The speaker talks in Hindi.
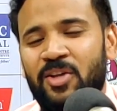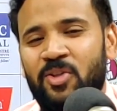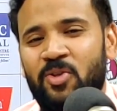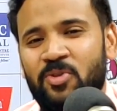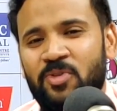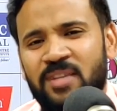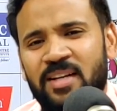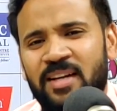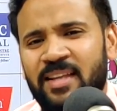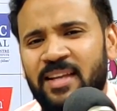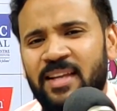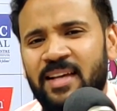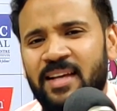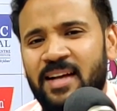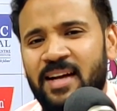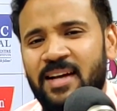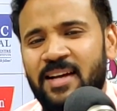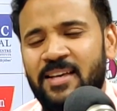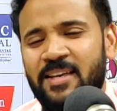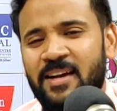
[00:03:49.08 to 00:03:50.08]
तो उस लड़के ने
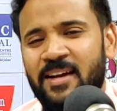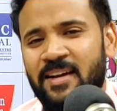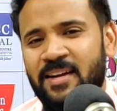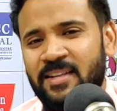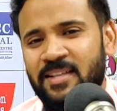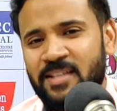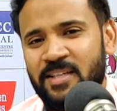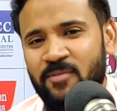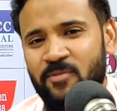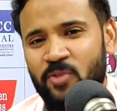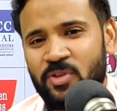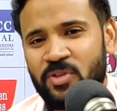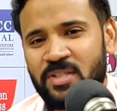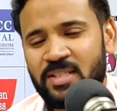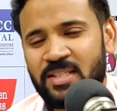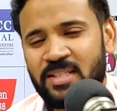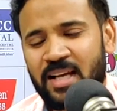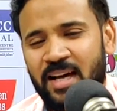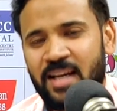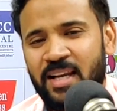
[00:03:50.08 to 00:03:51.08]
कहा कि अंकल जी वो
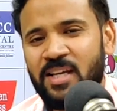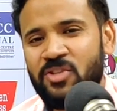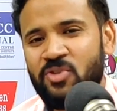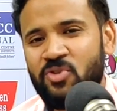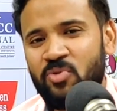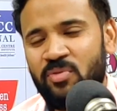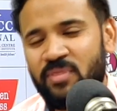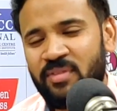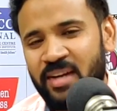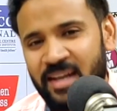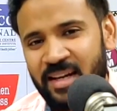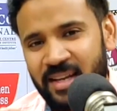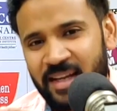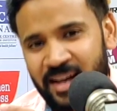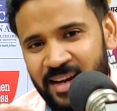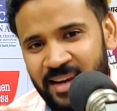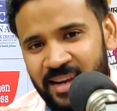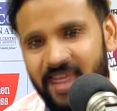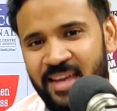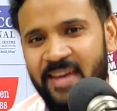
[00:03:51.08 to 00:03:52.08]
सारी ज्वेलरी
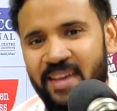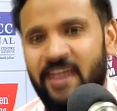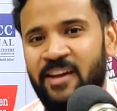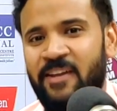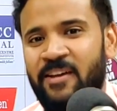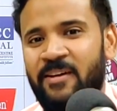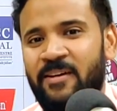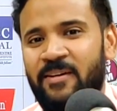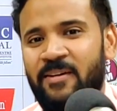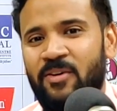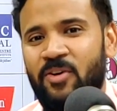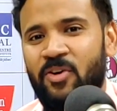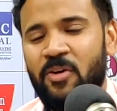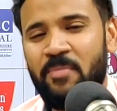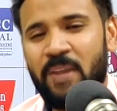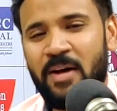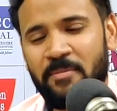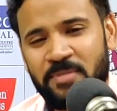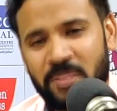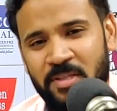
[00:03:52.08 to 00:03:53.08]
नकली है
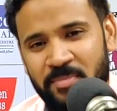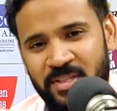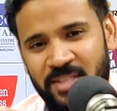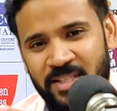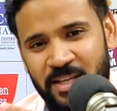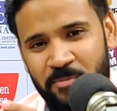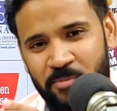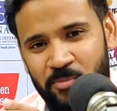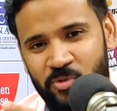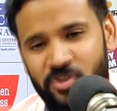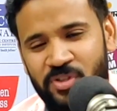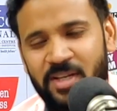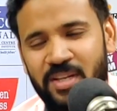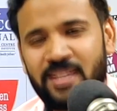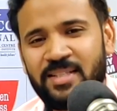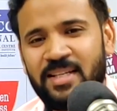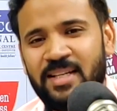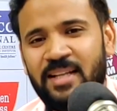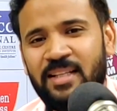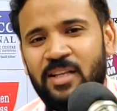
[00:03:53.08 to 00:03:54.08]
और मैं आपसे बस ये
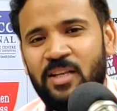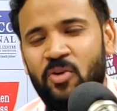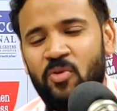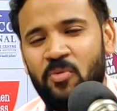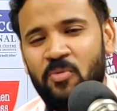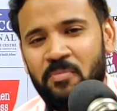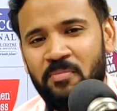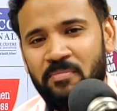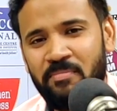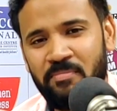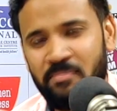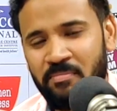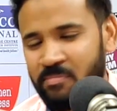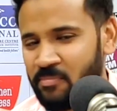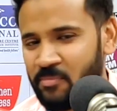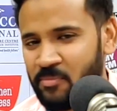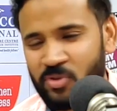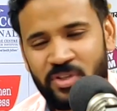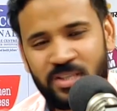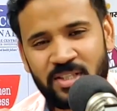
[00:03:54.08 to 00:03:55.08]
पूछना चाहता
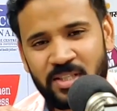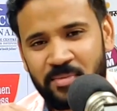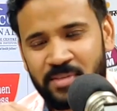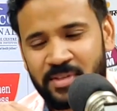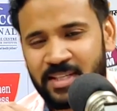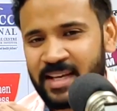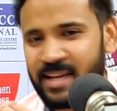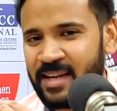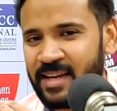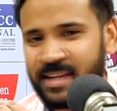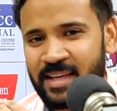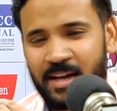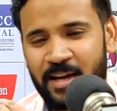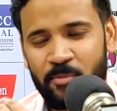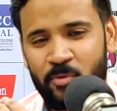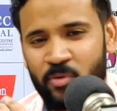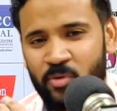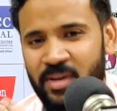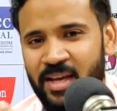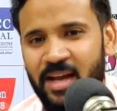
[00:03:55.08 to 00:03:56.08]
हूँ मुझे समझ नहीं आ रहा है कि
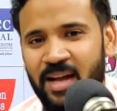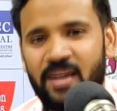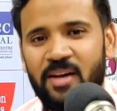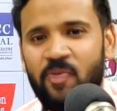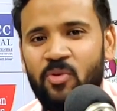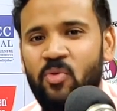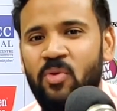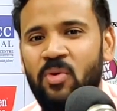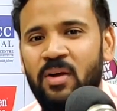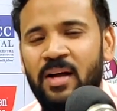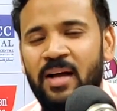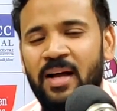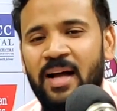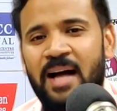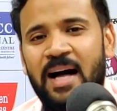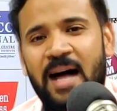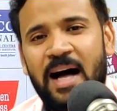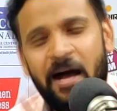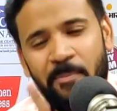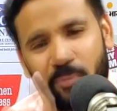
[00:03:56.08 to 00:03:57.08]
आपको क्या कहूँ
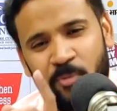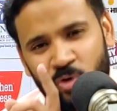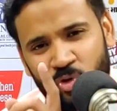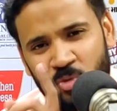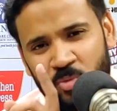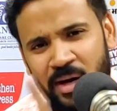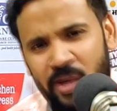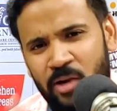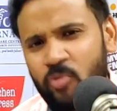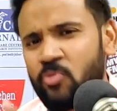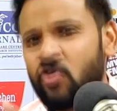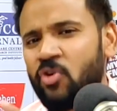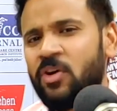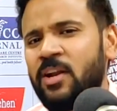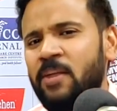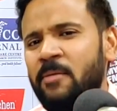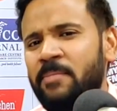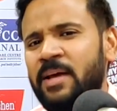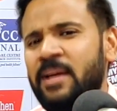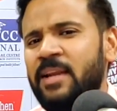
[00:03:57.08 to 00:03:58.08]
आपको तो मालूम
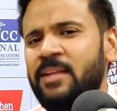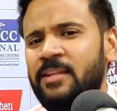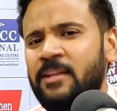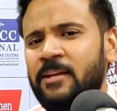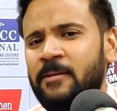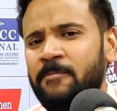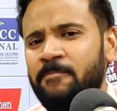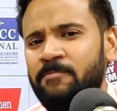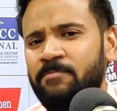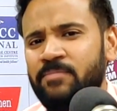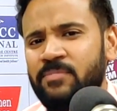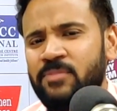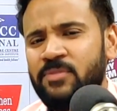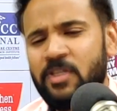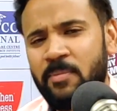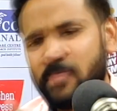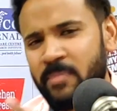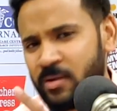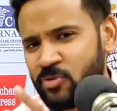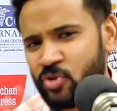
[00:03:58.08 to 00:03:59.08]
होगा ना पहले दिन
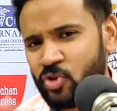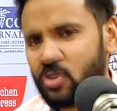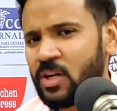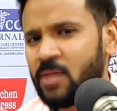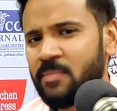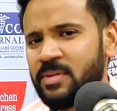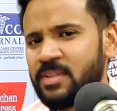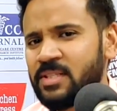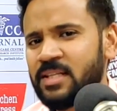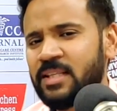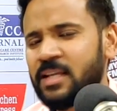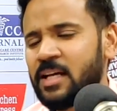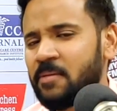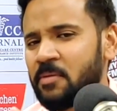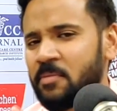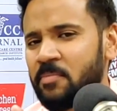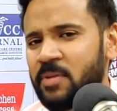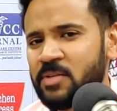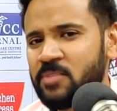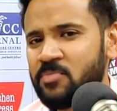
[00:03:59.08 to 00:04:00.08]
जब मैं छोटा बच्चा था
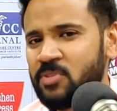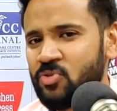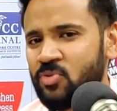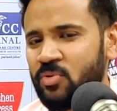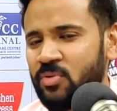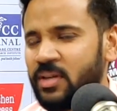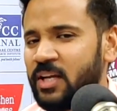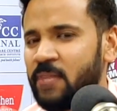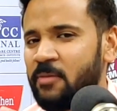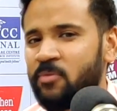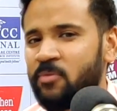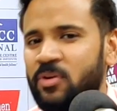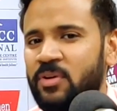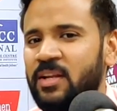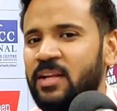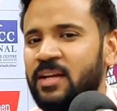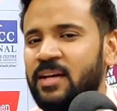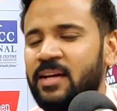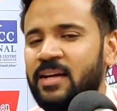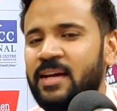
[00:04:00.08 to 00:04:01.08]
आपके पास में ज्वेलरी
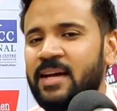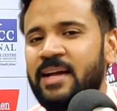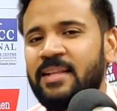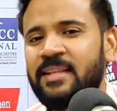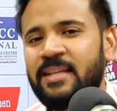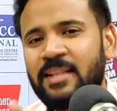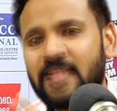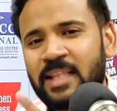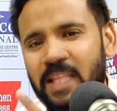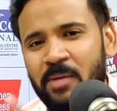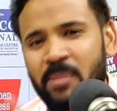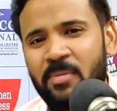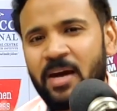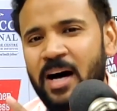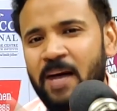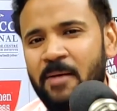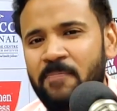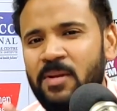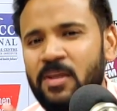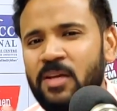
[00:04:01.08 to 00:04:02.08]
पोटली लेकर के आया था तब
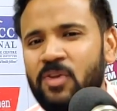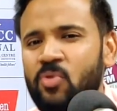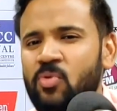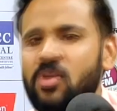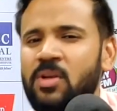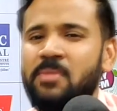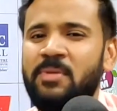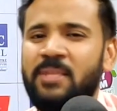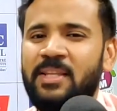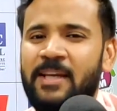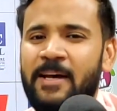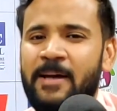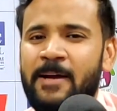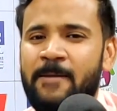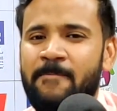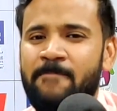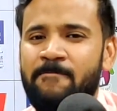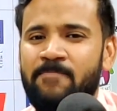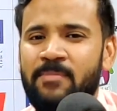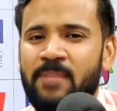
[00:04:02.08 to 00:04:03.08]
आपने क्यों नहीं
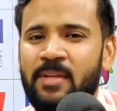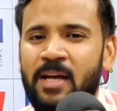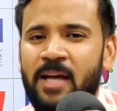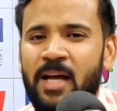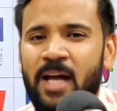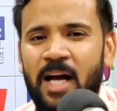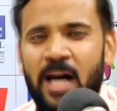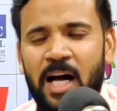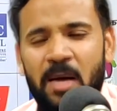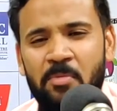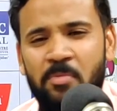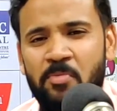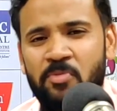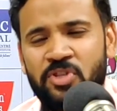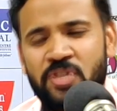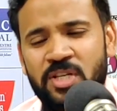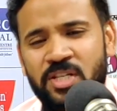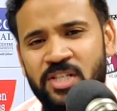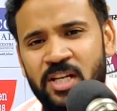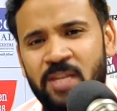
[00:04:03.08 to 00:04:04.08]
बताया अब
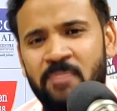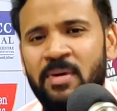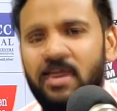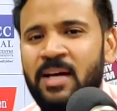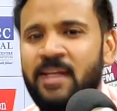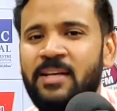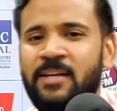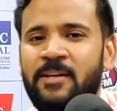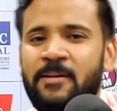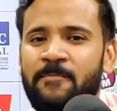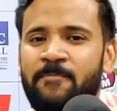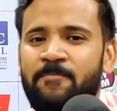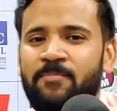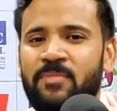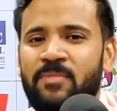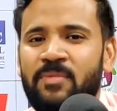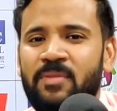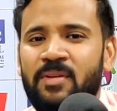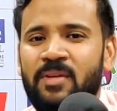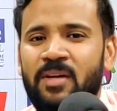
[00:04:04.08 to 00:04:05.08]
मुझे शर्म आ रही है
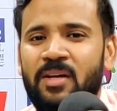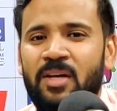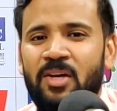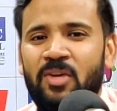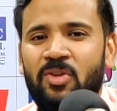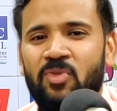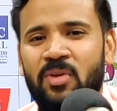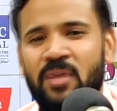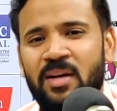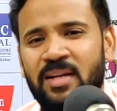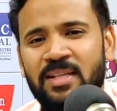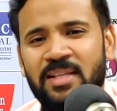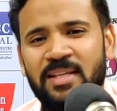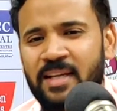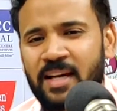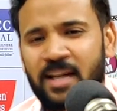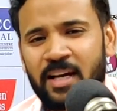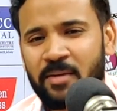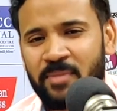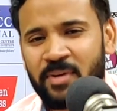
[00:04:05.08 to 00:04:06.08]
तो अंकल जी
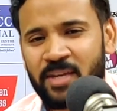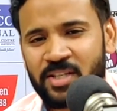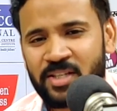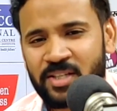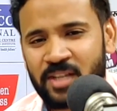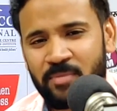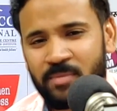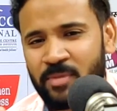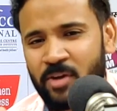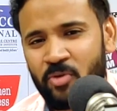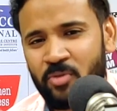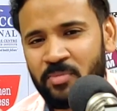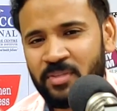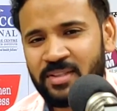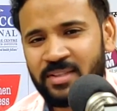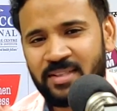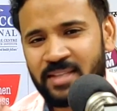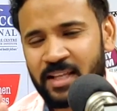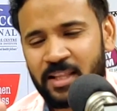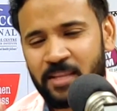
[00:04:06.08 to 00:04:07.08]
ने कहा कि बेटा शर्माओ
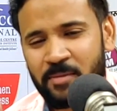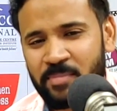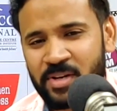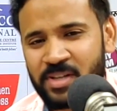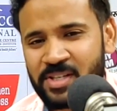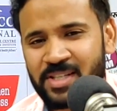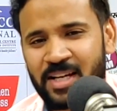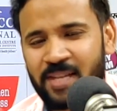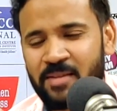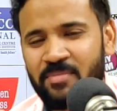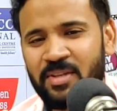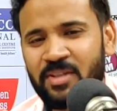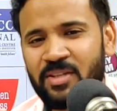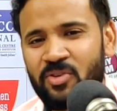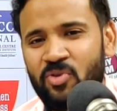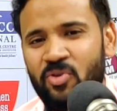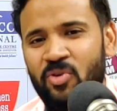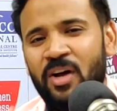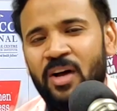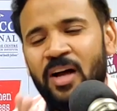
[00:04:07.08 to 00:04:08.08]
मत ज़्यादा परेशान
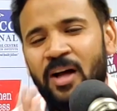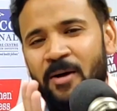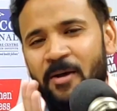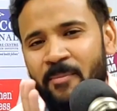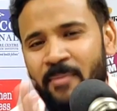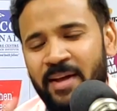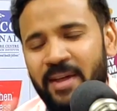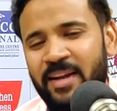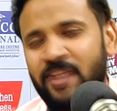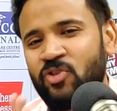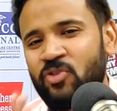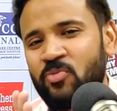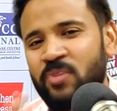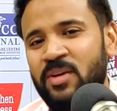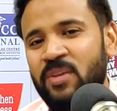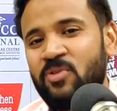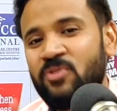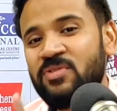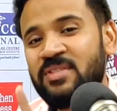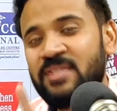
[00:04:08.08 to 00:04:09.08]
मत रहो मैंने
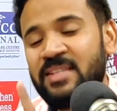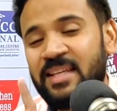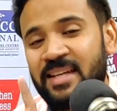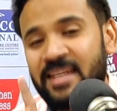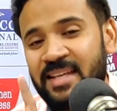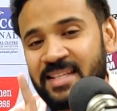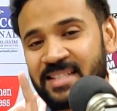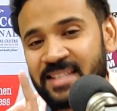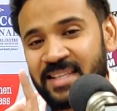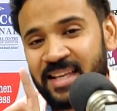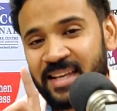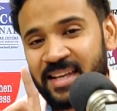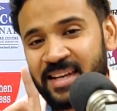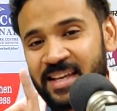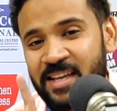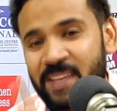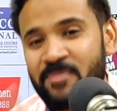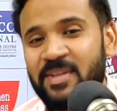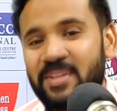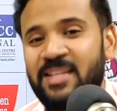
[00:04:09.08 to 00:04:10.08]
तुम्हें उस दिन इसलिए
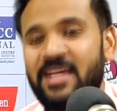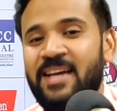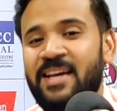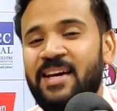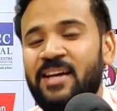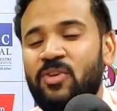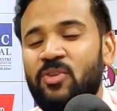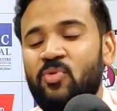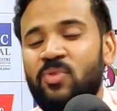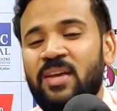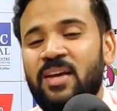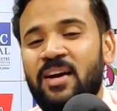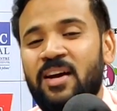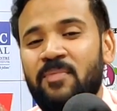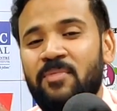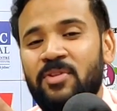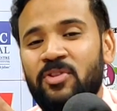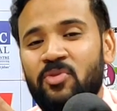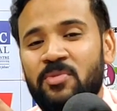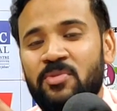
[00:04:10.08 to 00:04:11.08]
नहीं बताया क्योंकि
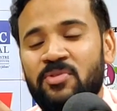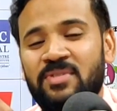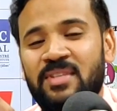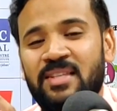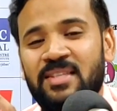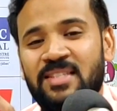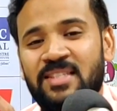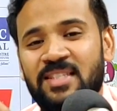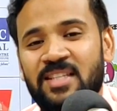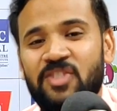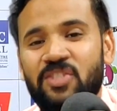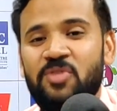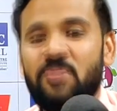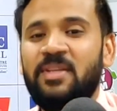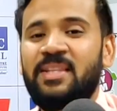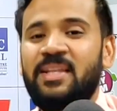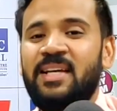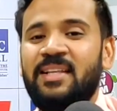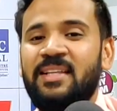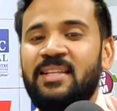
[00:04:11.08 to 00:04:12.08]
अगर मैं तुम्हें उस दिन सच
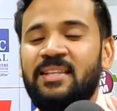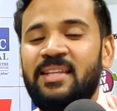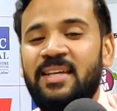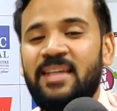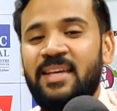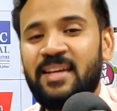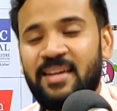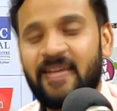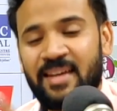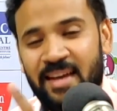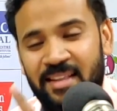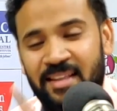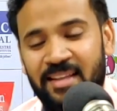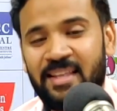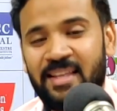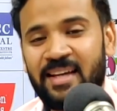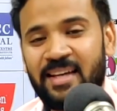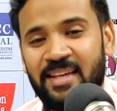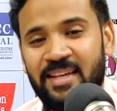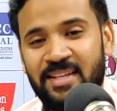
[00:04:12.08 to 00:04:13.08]
बता देता ये कह
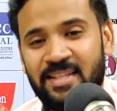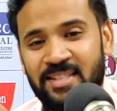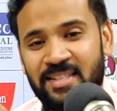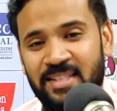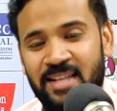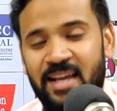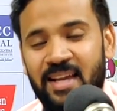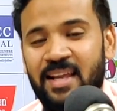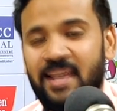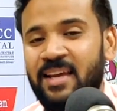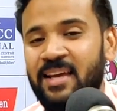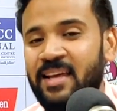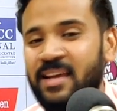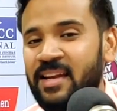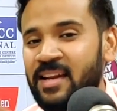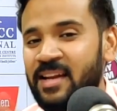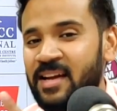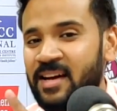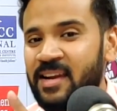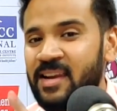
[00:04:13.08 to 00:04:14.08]
देता कि सारे
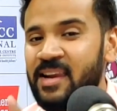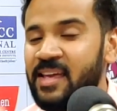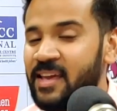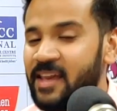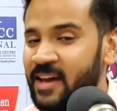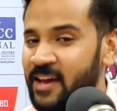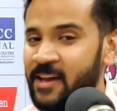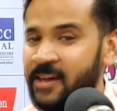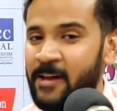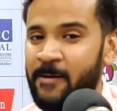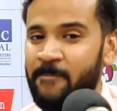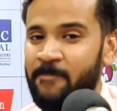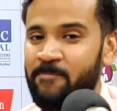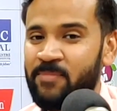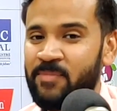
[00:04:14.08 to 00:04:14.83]
गहने नकली हैं